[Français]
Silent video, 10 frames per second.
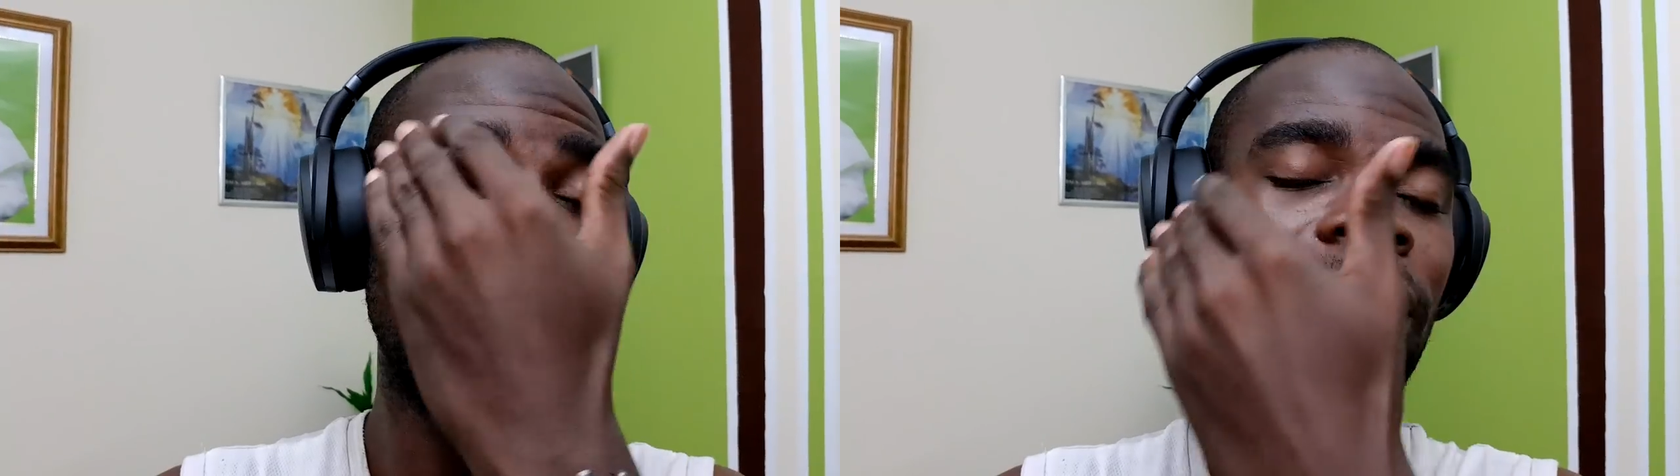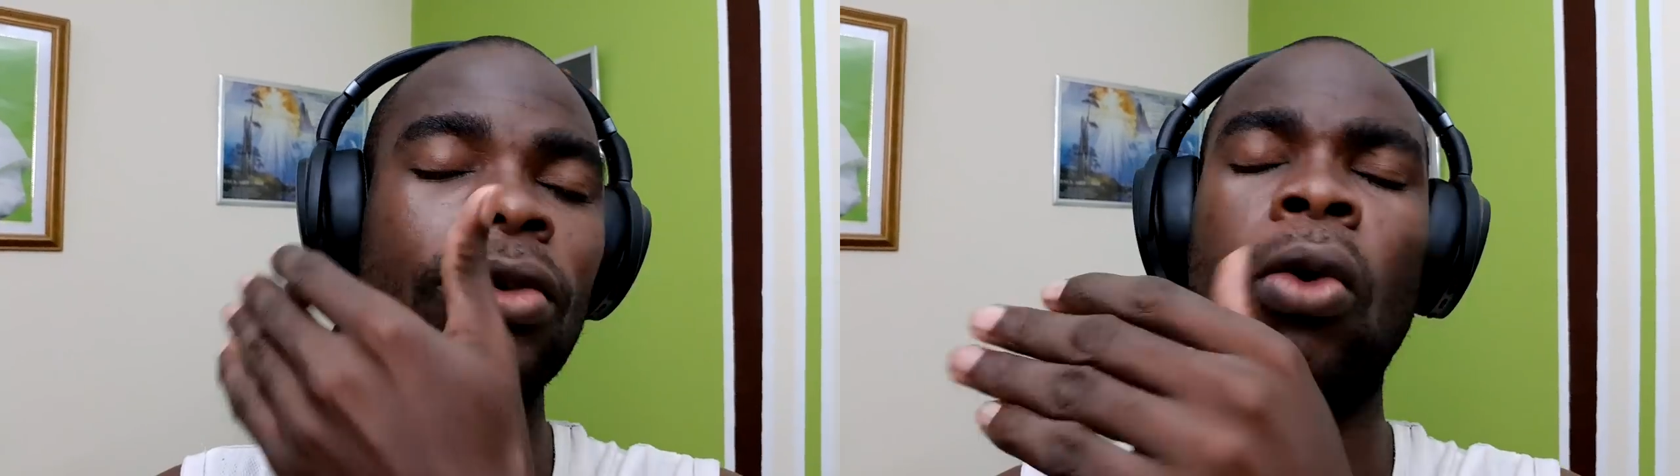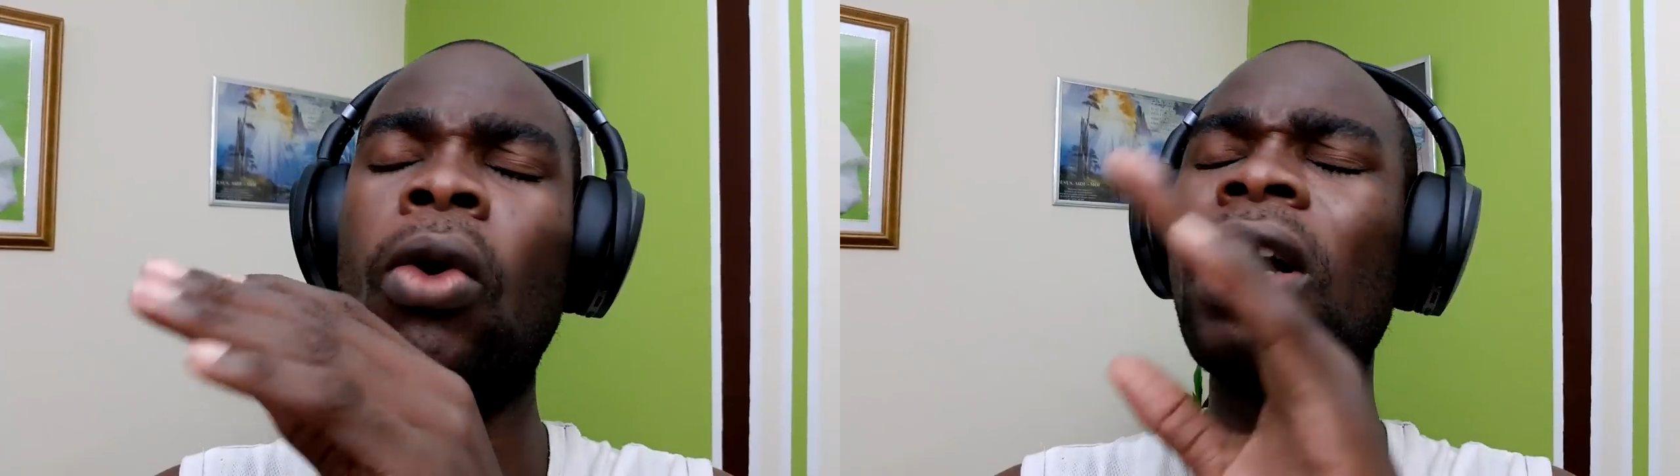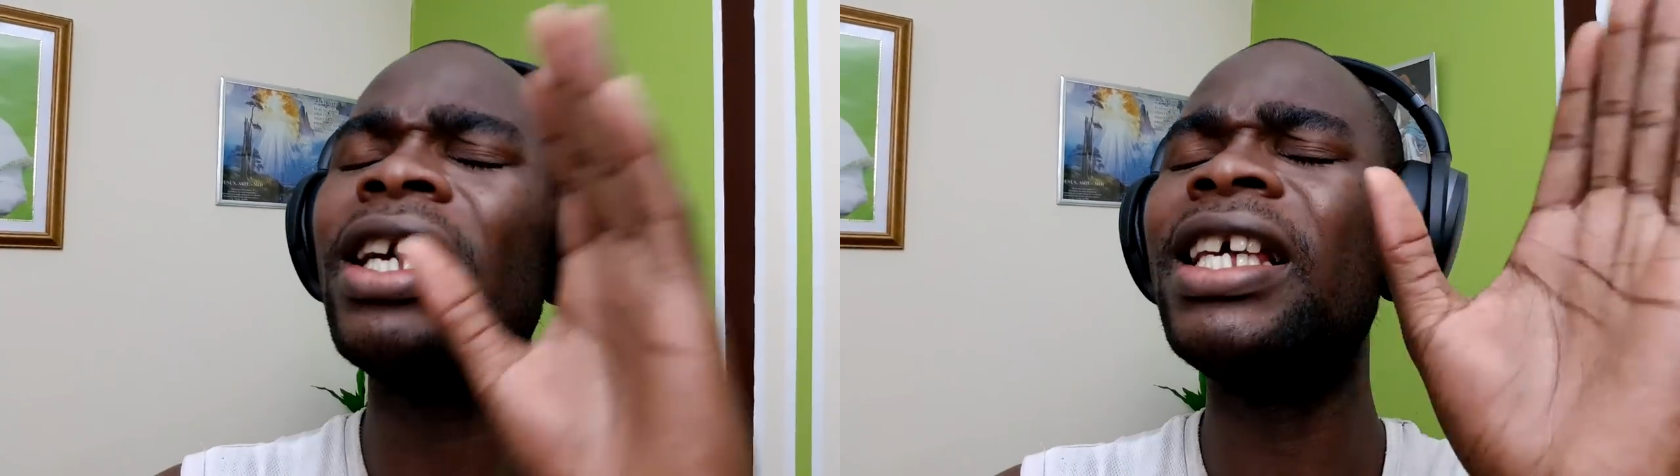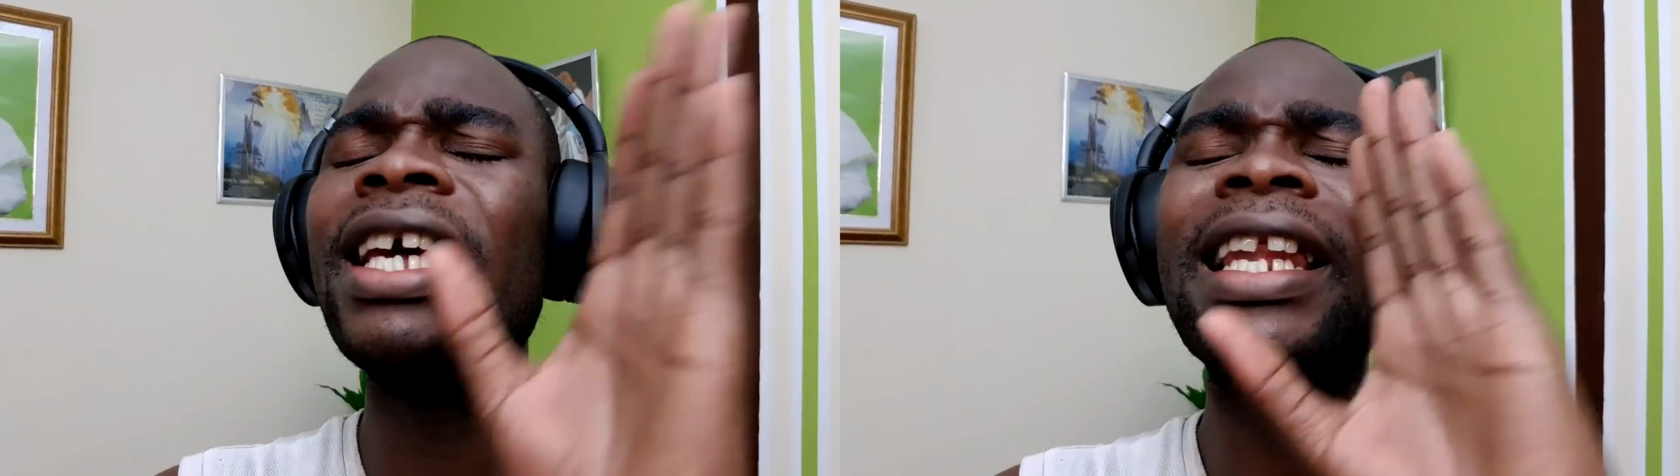qui n'ont
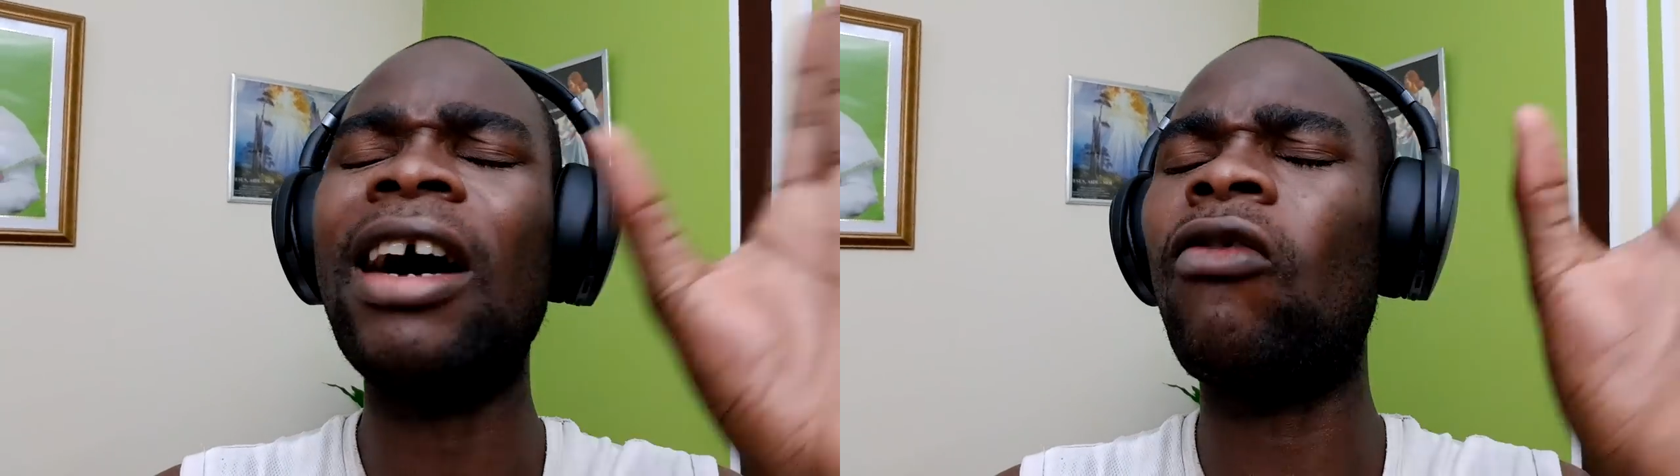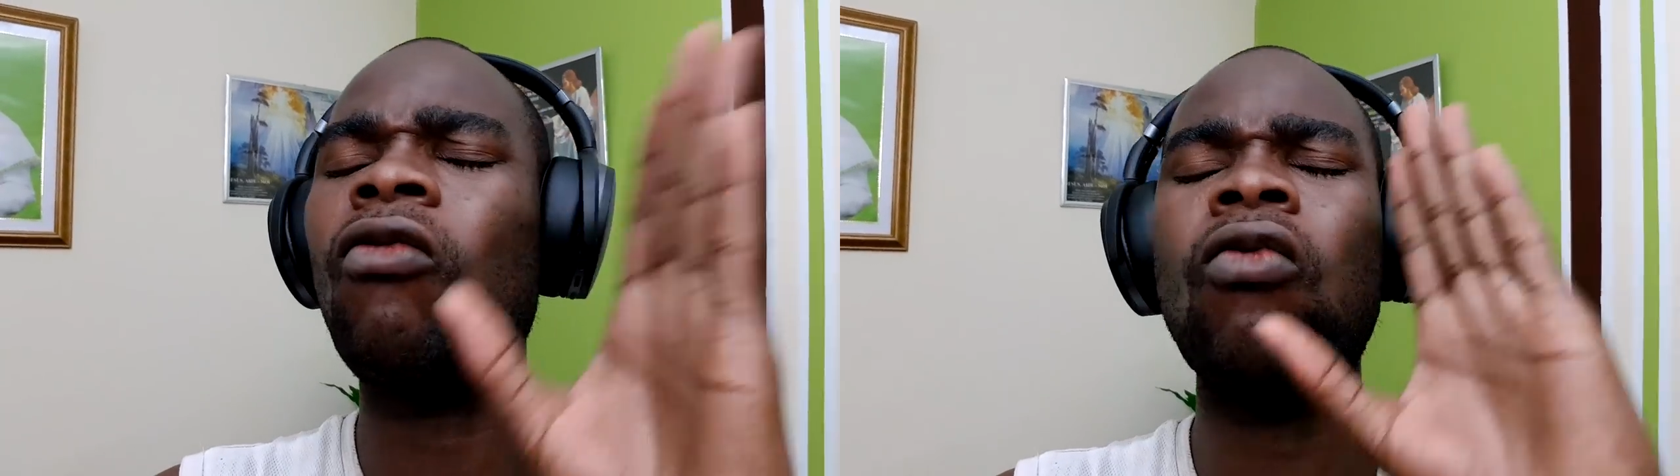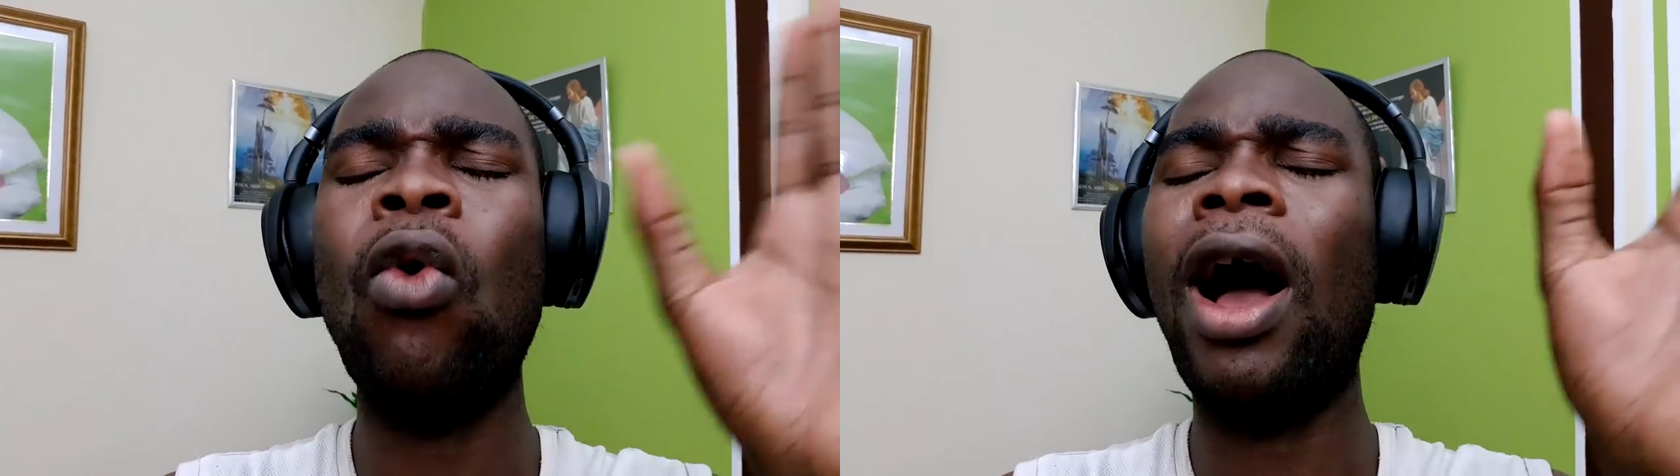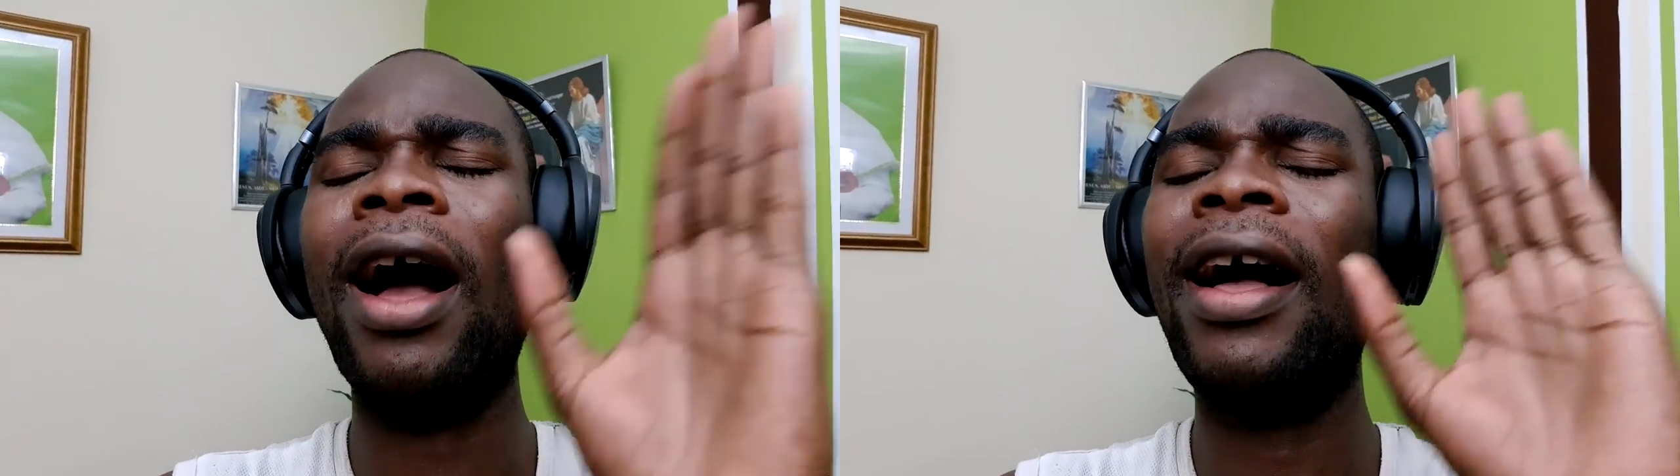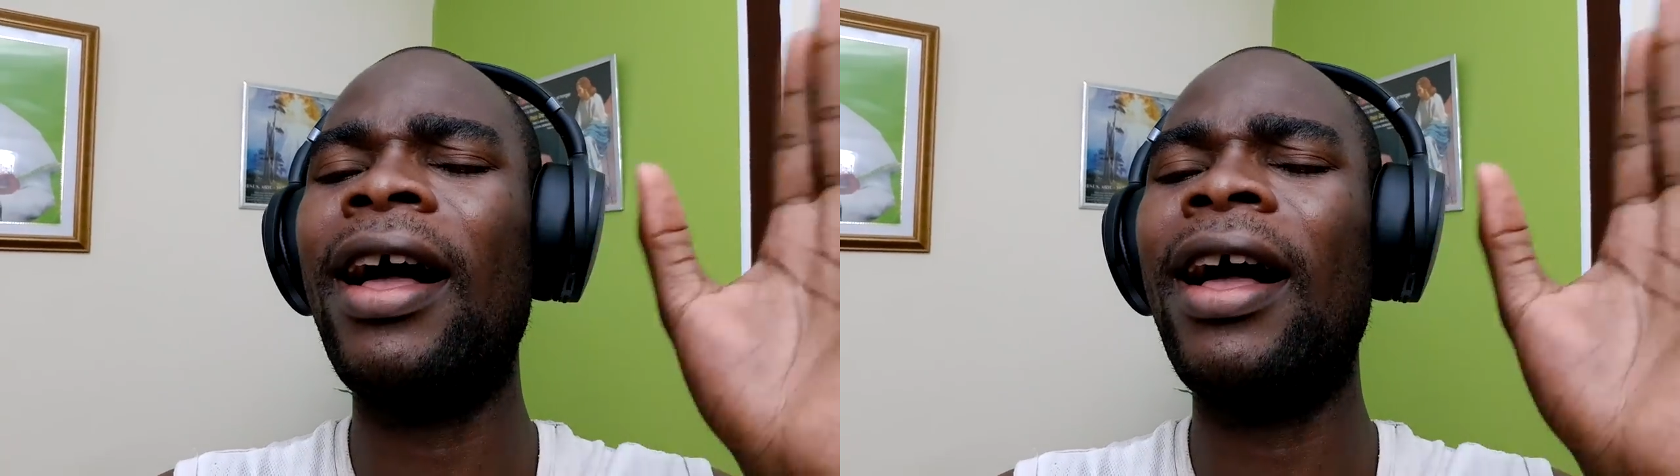rien à voir